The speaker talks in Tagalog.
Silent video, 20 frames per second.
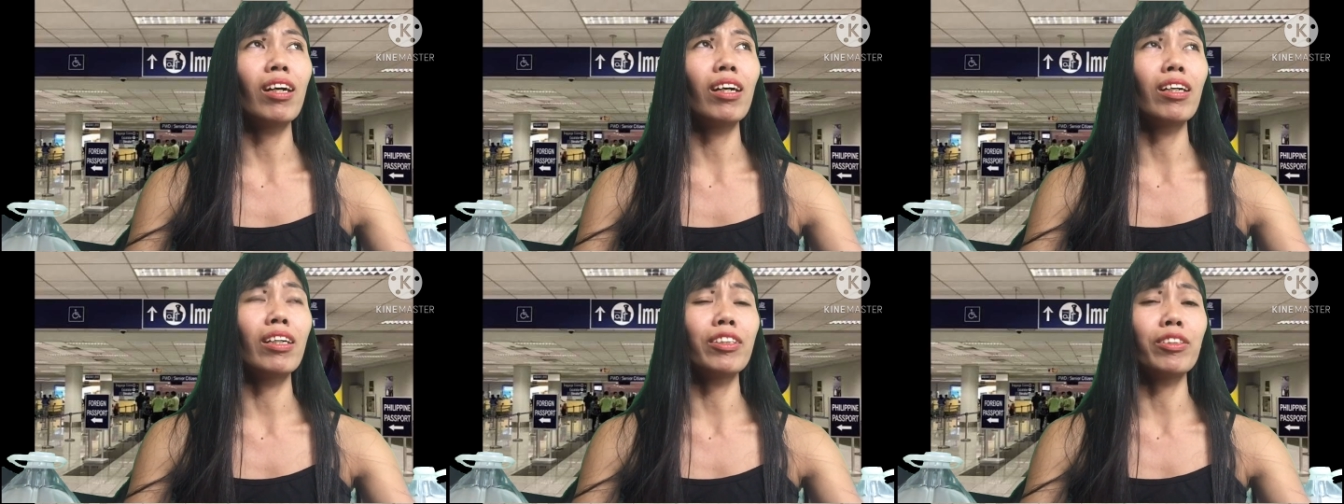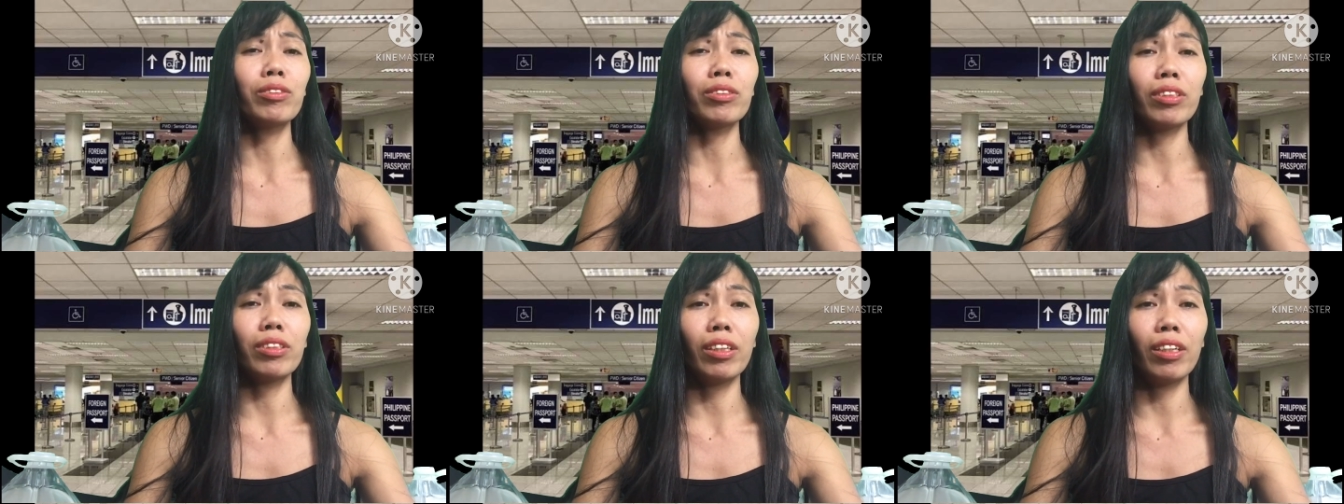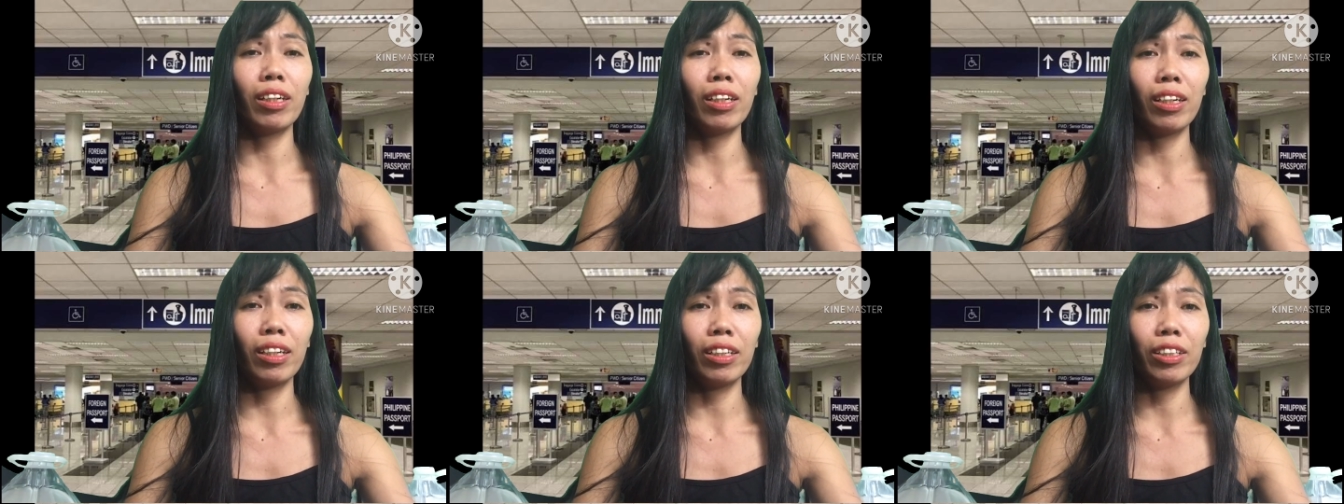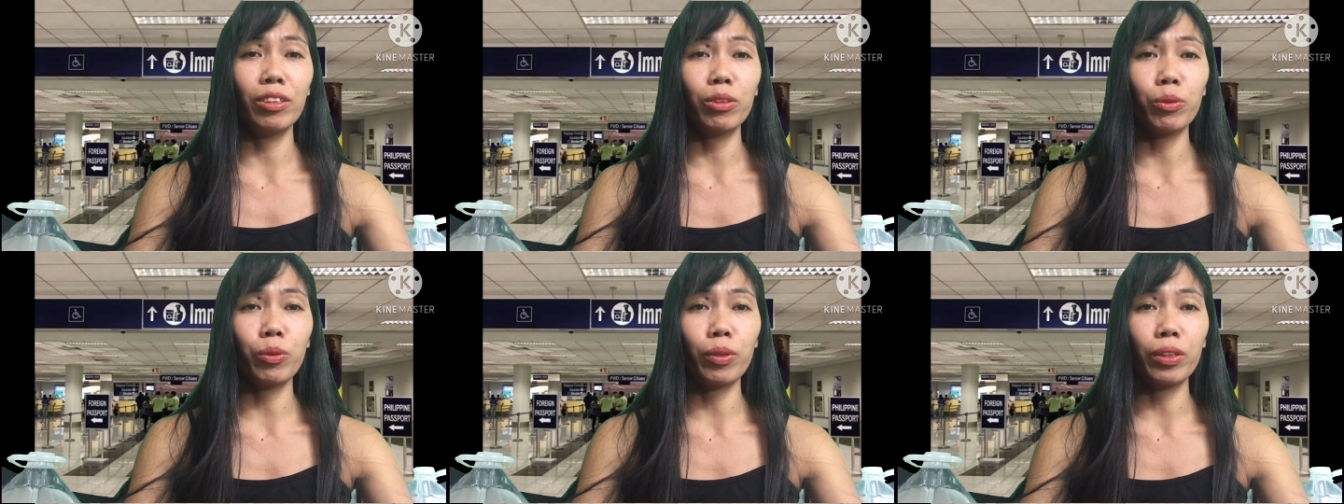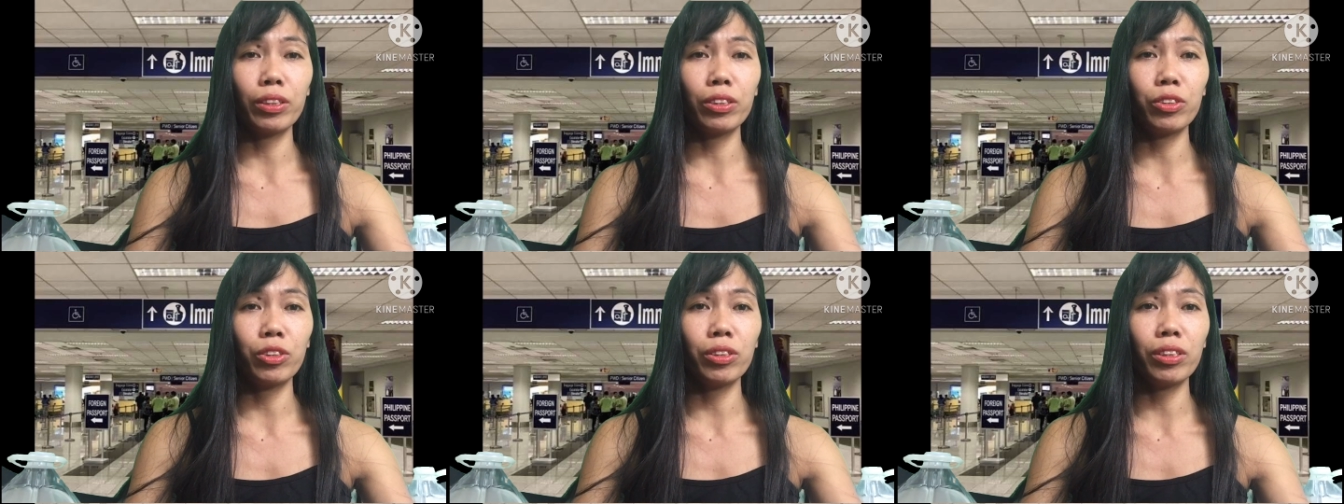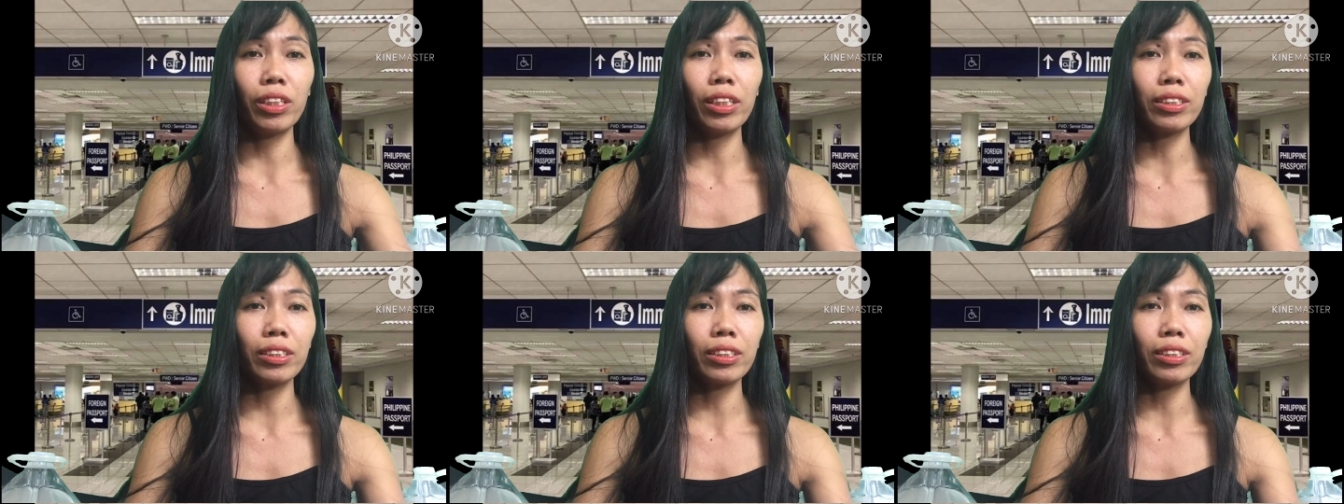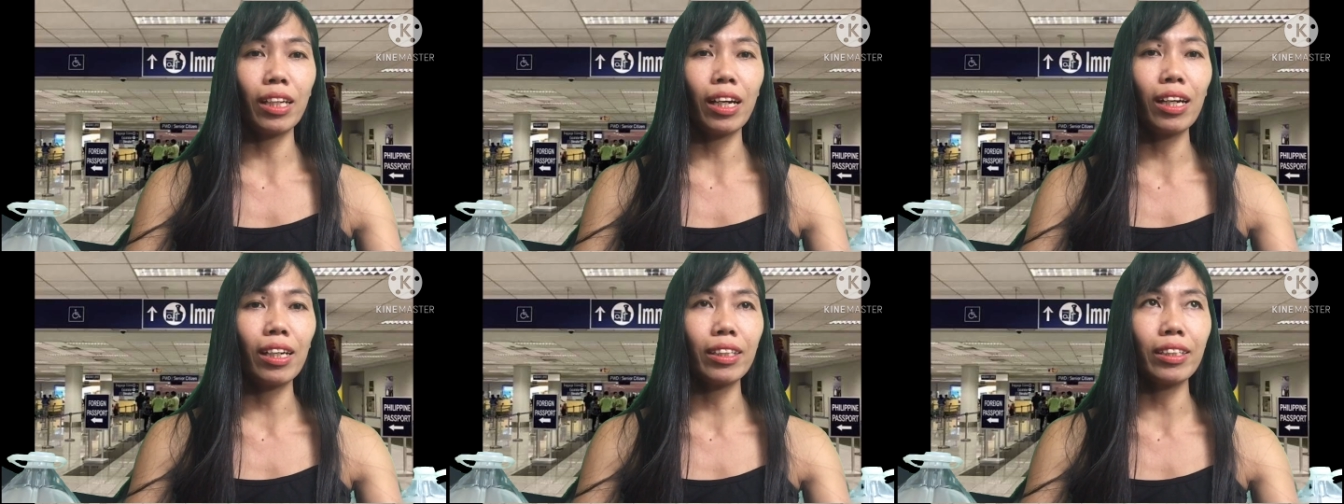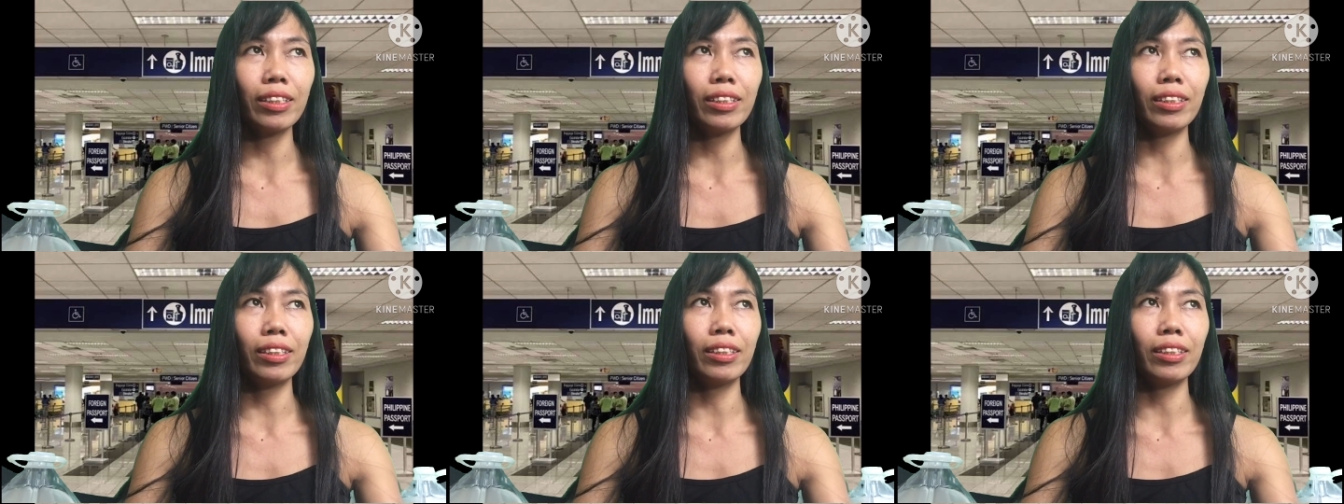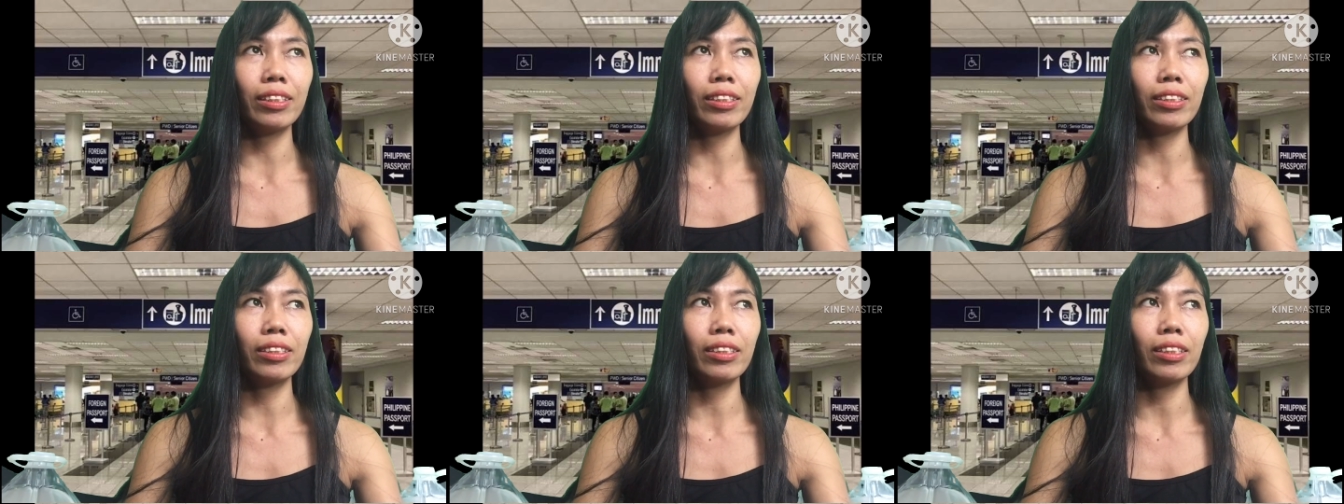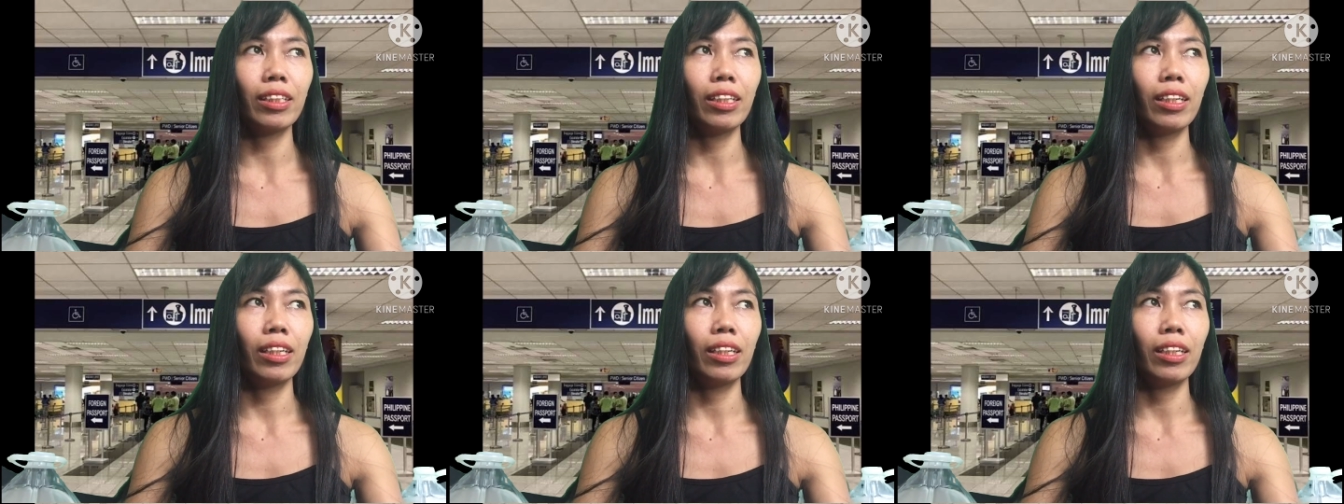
uh, yung, uh, yung question niya lang sa akin is,